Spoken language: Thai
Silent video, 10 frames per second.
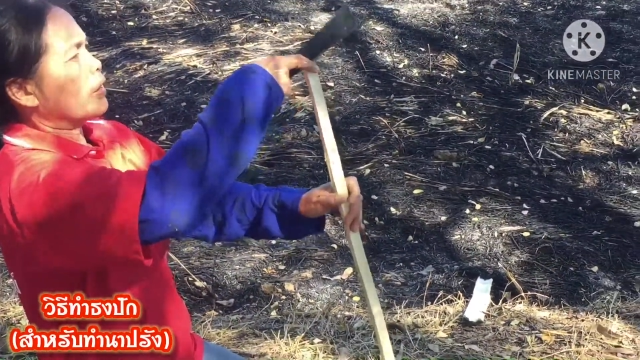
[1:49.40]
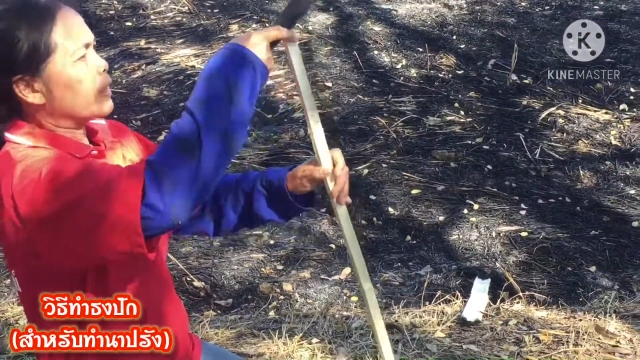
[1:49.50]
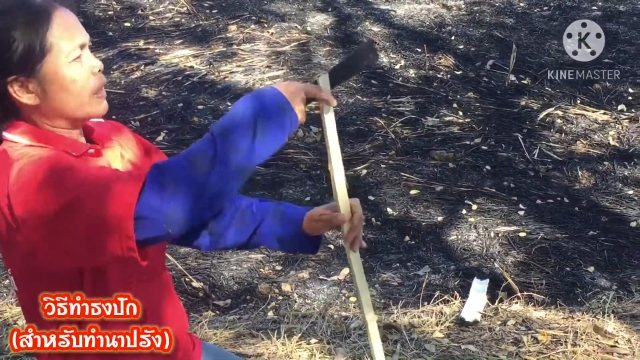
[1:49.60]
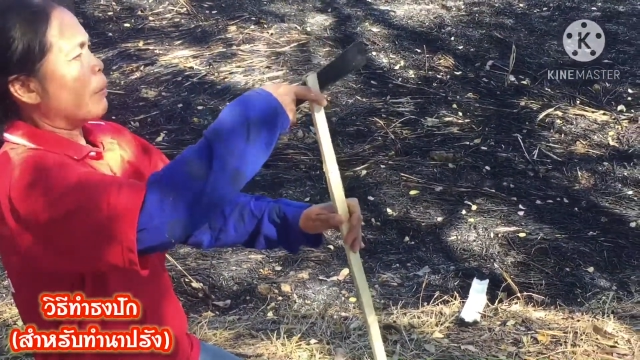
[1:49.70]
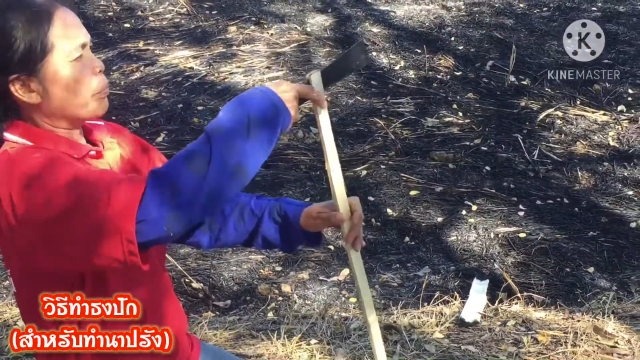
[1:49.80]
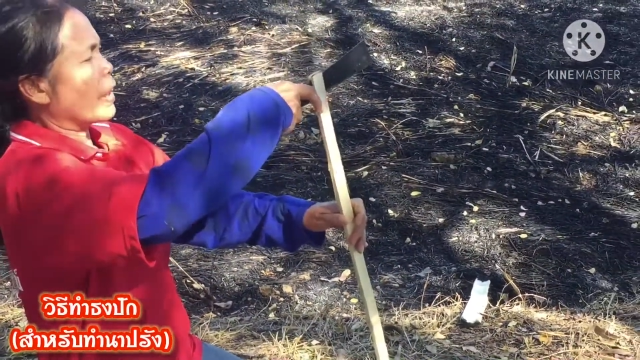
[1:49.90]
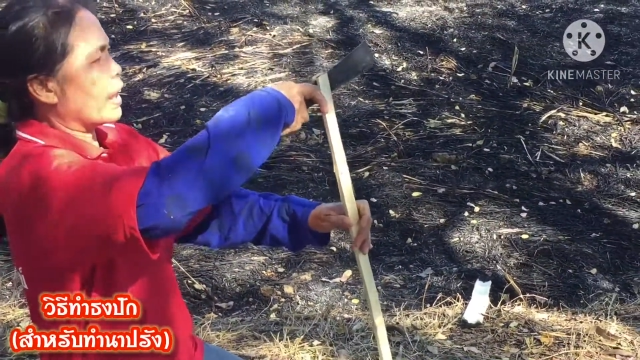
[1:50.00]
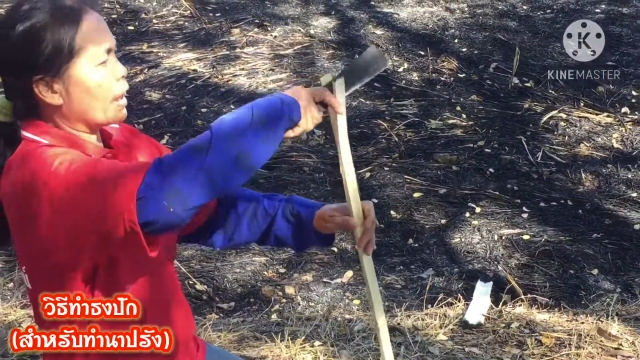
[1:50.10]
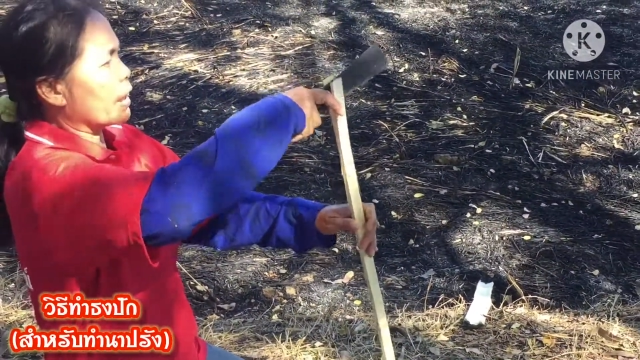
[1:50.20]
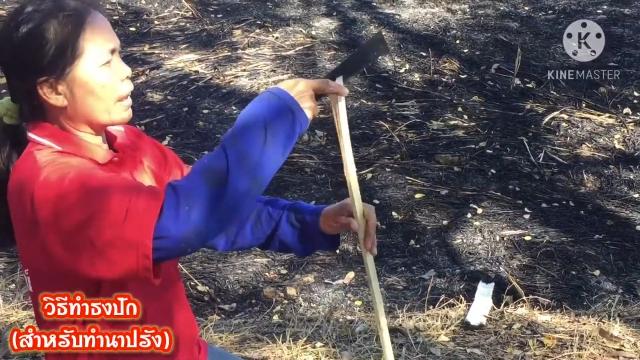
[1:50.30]
ทงมาปา
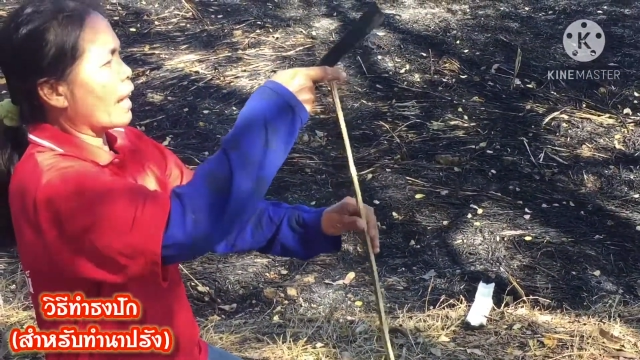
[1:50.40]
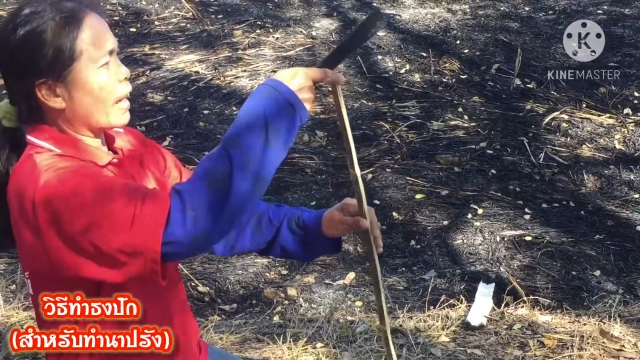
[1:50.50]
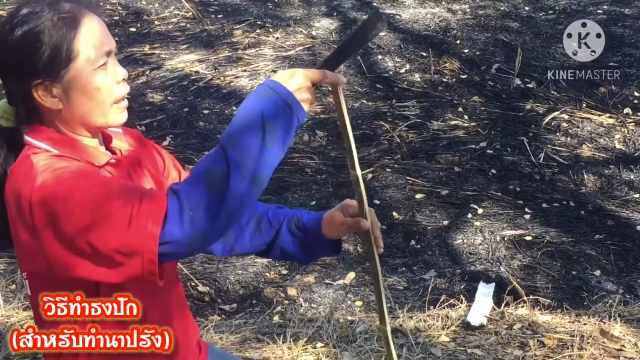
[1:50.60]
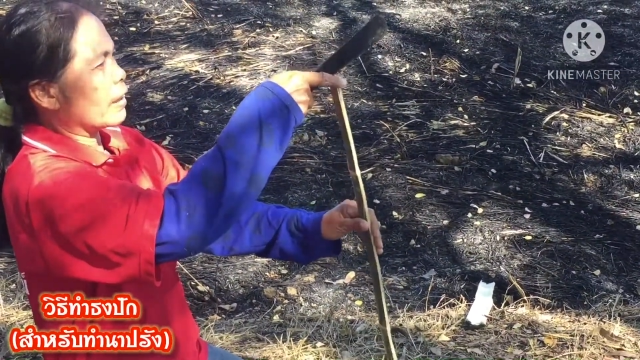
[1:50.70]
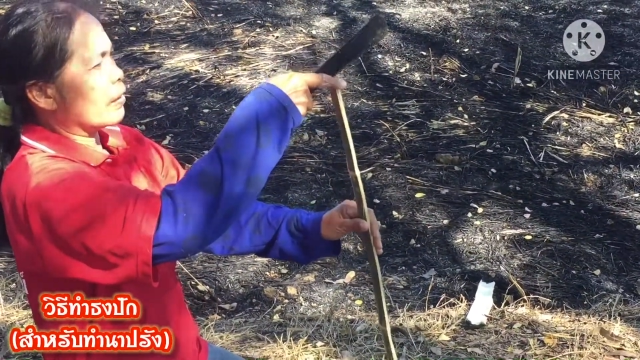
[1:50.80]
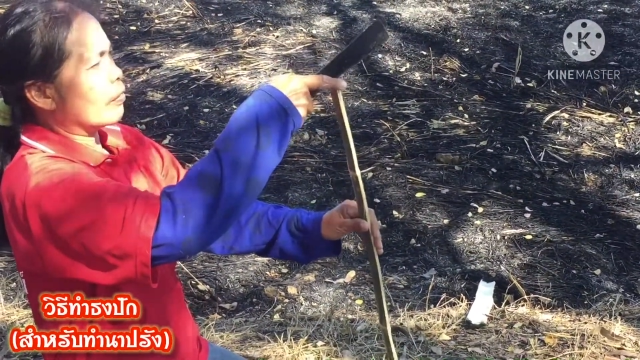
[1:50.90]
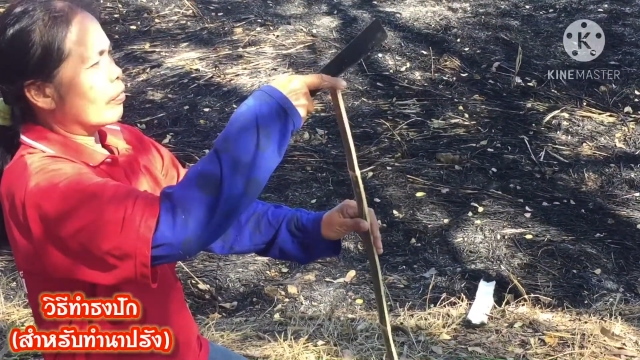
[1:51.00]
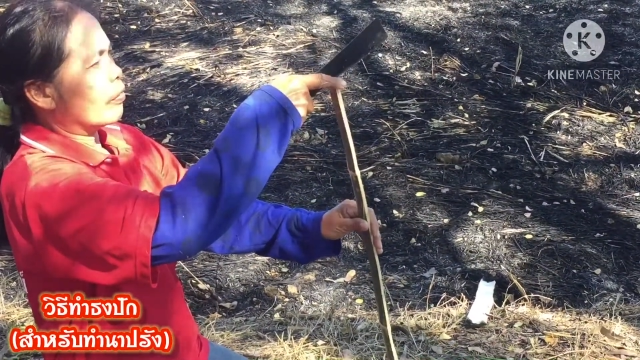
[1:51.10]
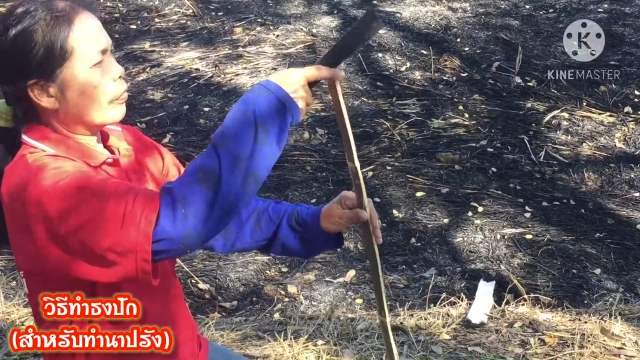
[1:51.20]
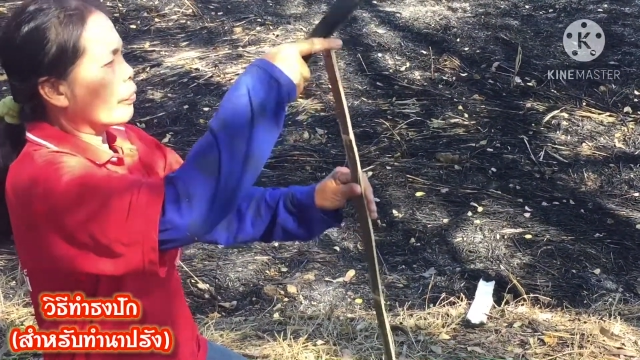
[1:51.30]
กมาเสียบนะคะ ห
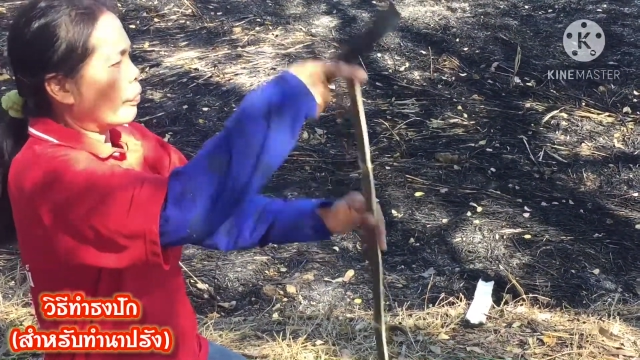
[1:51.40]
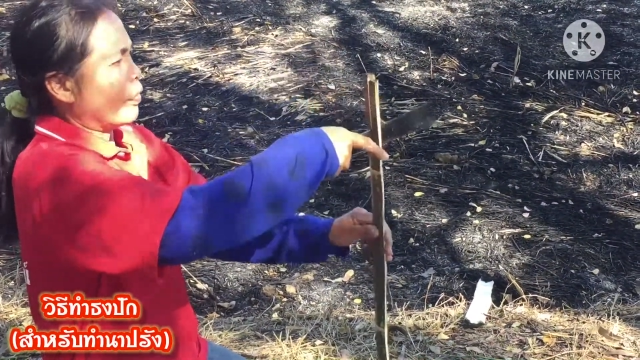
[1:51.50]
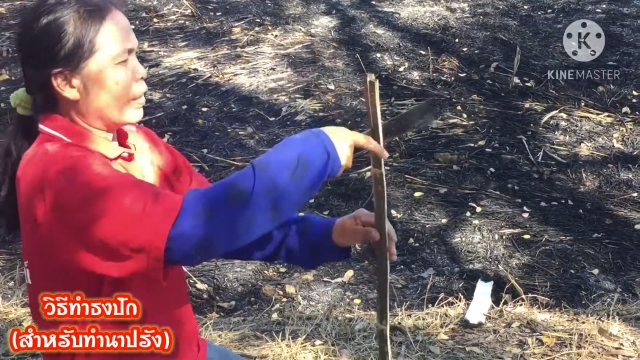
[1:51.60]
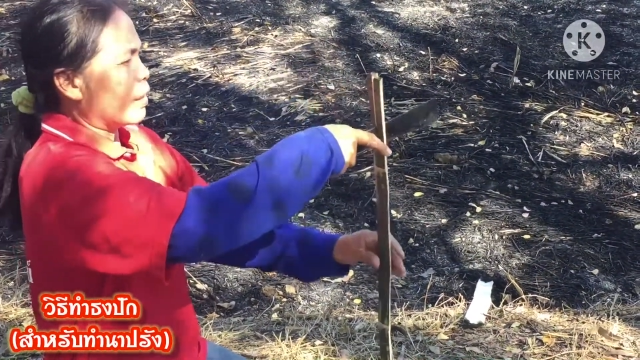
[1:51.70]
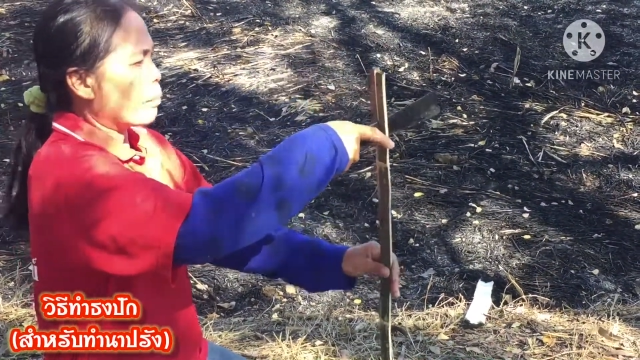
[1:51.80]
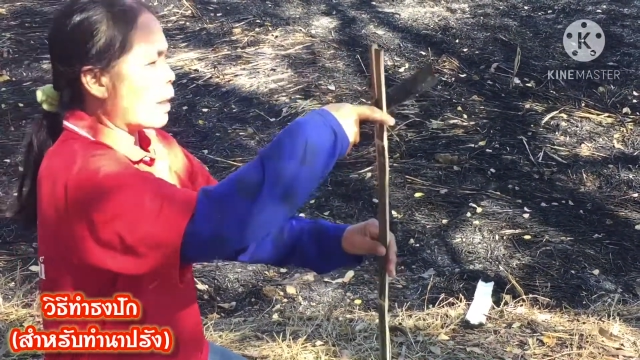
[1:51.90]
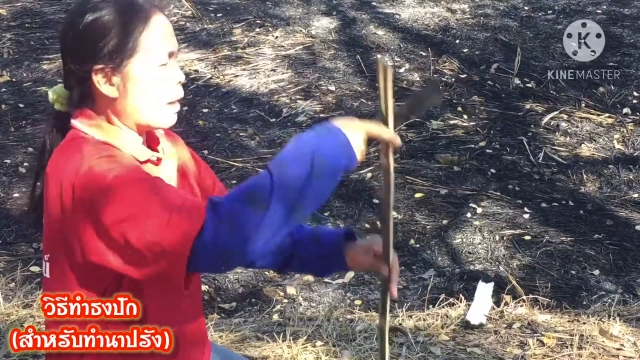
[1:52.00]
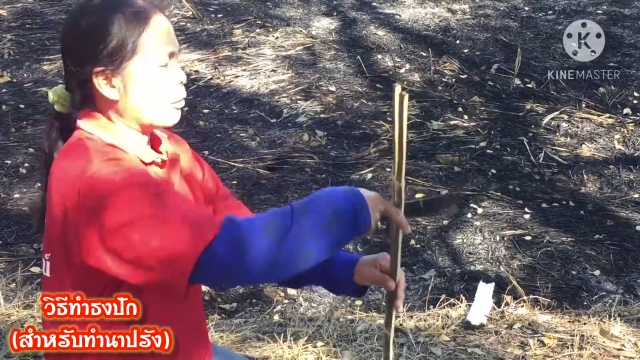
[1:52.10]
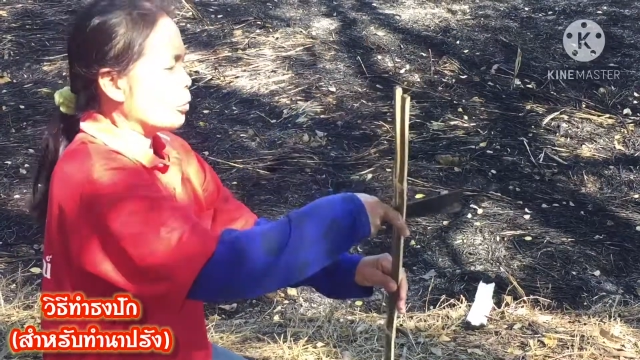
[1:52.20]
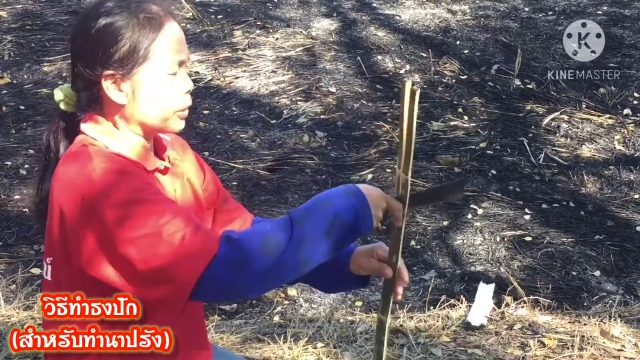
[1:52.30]
รือว่ามาพันปลายนะคะ